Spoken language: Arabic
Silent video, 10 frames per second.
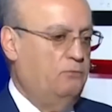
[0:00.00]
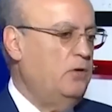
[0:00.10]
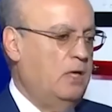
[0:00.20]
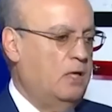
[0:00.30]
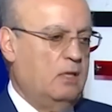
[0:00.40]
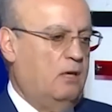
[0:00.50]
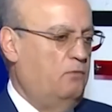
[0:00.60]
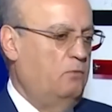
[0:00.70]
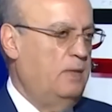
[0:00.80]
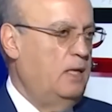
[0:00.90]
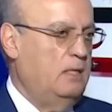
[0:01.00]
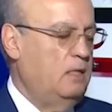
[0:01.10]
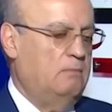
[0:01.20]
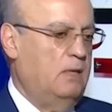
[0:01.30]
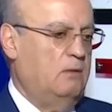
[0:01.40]
في اطراف لبنانيين
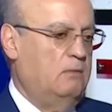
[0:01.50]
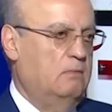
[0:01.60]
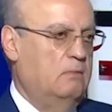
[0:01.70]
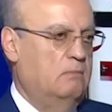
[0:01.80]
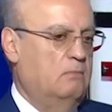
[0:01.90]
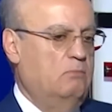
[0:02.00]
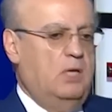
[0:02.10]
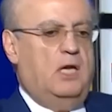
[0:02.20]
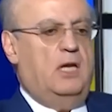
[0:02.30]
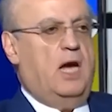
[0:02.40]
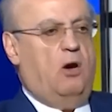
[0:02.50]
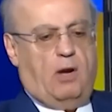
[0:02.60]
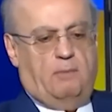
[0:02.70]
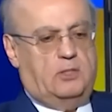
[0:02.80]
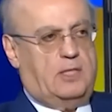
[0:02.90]
مين من الاطراف اللي مين هن
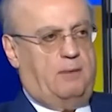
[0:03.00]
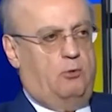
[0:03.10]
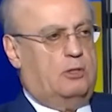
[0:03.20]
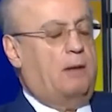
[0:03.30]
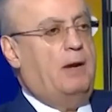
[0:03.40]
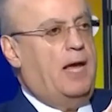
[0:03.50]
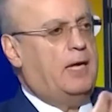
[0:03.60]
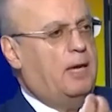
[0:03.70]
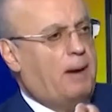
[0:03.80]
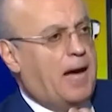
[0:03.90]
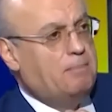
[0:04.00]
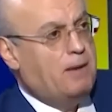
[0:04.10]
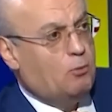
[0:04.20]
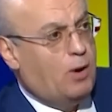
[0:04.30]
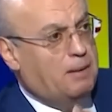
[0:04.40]
هول عم يسربوا طب ليكي بعد
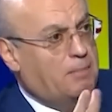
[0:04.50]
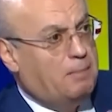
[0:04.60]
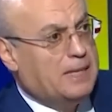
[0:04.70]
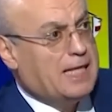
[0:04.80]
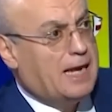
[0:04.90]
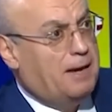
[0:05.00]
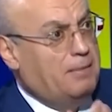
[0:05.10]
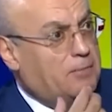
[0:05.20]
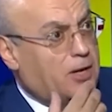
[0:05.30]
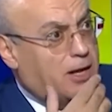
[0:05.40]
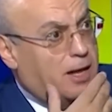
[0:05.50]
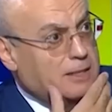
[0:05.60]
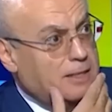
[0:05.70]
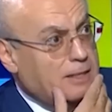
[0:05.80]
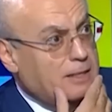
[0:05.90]
مروان ما مثل امام
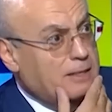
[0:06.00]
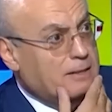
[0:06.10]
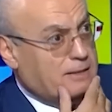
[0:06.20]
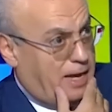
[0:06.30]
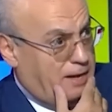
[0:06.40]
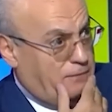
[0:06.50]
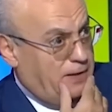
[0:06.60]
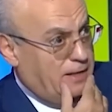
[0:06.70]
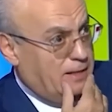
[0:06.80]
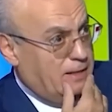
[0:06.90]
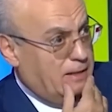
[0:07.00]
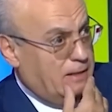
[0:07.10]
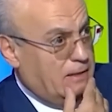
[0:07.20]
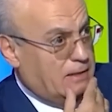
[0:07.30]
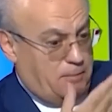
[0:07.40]
القاضي بتعرفي
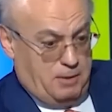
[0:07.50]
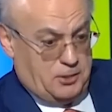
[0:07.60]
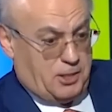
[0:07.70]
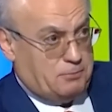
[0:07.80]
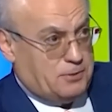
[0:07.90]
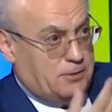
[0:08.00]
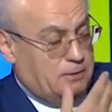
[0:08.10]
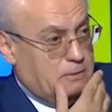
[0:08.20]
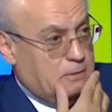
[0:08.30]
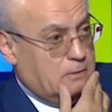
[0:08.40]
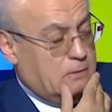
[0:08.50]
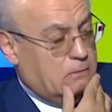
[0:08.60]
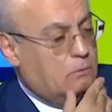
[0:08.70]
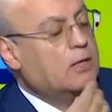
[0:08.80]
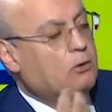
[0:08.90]
طب ليش مين اللي
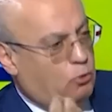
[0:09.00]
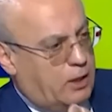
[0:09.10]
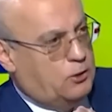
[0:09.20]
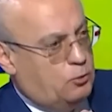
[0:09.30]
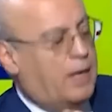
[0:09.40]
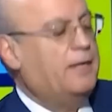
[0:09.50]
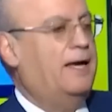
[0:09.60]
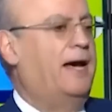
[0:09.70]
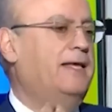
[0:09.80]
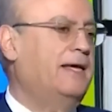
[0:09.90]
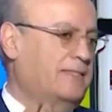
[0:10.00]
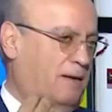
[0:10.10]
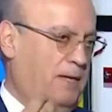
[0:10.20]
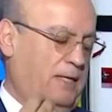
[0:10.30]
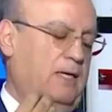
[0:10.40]
قائم بهذا الموضوع ومين عم
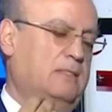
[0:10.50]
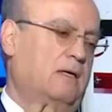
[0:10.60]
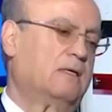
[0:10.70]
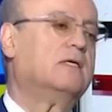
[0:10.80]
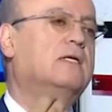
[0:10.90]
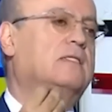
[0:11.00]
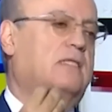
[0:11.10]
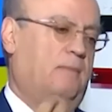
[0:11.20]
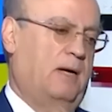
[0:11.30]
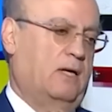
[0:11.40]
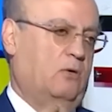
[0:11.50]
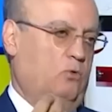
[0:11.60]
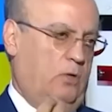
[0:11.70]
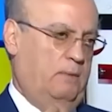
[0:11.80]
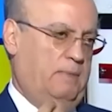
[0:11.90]
يشتغل على هالنقطة النقطه سمر
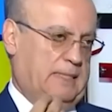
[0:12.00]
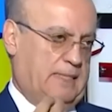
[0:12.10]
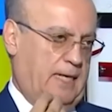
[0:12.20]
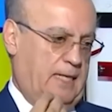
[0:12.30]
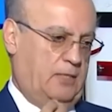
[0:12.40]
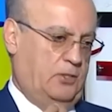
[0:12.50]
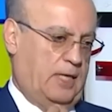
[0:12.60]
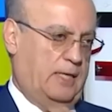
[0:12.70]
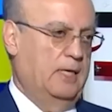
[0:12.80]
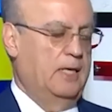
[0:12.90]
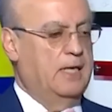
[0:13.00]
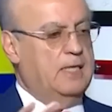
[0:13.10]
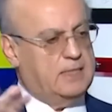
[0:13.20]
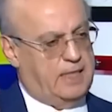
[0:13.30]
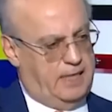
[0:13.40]
روقي بس تقلك
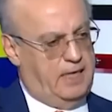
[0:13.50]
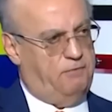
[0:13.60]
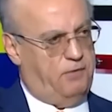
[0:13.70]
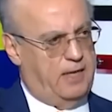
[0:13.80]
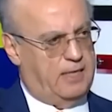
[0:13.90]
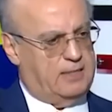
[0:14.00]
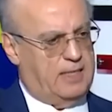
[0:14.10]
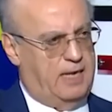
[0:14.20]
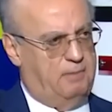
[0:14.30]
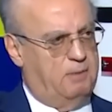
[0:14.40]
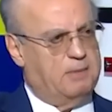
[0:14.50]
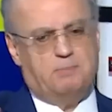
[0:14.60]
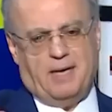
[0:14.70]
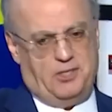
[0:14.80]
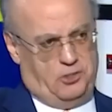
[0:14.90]
شغله استهداف رياض سلامي بس
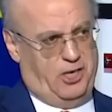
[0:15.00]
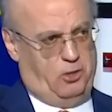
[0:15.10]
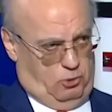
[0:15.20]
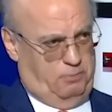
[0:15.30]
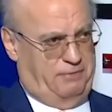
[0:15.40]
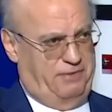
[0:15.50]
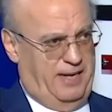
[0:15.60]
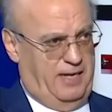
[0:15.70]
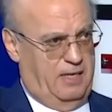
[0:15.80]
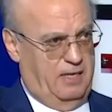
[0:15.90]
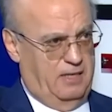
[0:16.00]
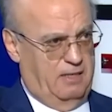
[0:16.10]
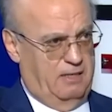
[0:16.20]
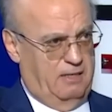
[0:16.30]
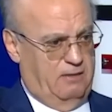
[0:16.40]
بقاش تحرز ما فالت
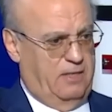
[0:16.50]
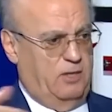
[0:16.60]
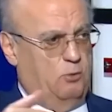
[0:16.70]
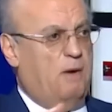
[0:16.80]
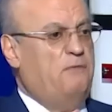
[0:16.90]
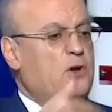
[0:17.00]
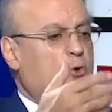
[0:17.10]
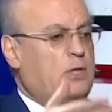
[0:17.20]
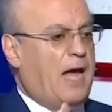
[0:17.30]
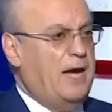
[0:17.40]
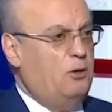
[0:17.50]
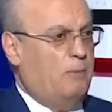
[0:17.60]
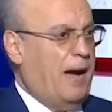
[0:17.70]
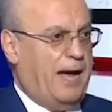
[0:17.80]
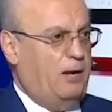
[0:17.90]
يعني وما فيكم
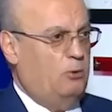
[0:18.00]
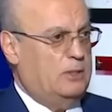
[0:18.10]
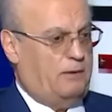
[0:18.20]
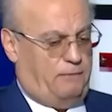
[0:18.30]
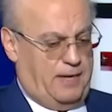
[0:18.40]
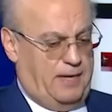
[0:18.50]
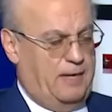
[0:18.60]
تعاينوا محله اذا تحكي عن